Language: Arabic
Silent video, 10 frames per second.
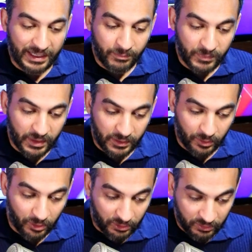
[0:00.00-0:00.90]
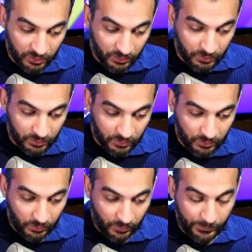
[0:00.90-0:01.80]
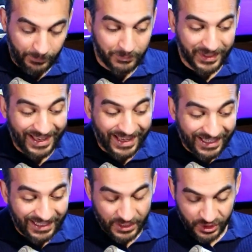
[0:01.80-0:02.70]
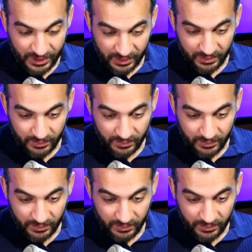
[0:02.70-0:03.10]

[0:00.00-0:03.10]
هنبدأ النهاردة بأغلى شيء